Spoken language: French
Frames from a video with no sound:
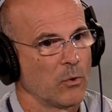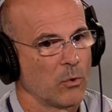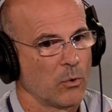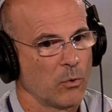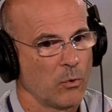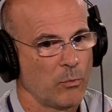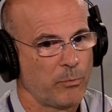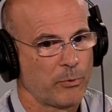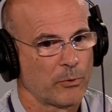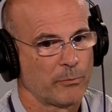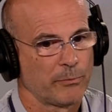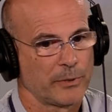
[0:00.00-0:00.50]

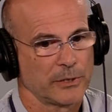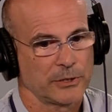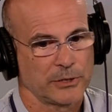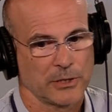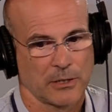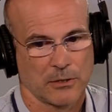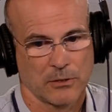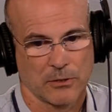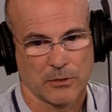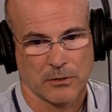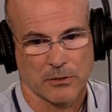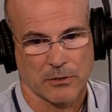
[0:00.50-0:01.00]
aux pompes à
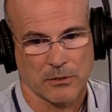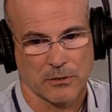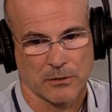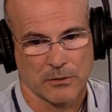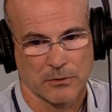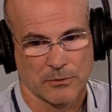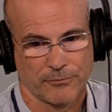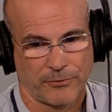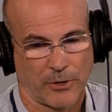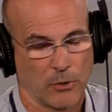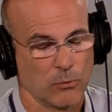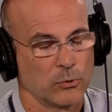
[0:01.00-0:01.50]
chaleur,
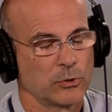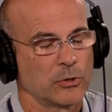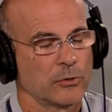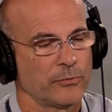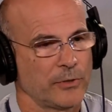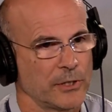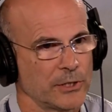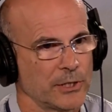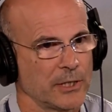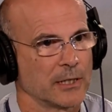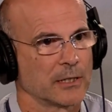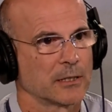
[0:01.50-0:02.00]
enfin au
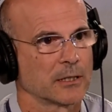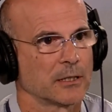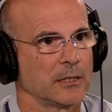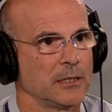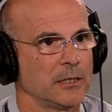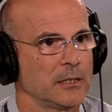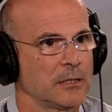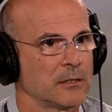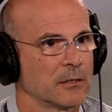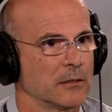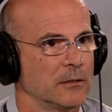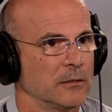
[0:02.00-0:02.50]
chauffage
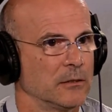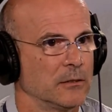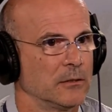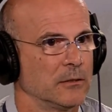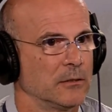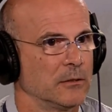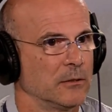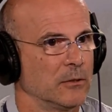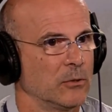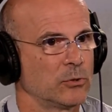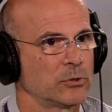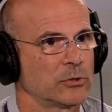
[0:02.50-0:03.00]
électrique,
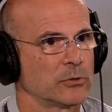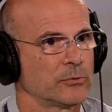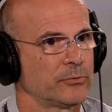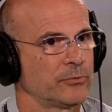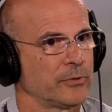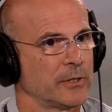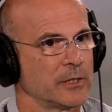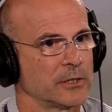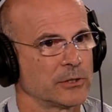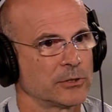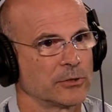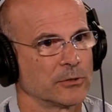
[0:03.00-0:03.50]
euh, au
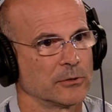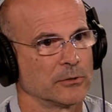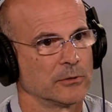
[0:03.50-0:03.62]
chauffage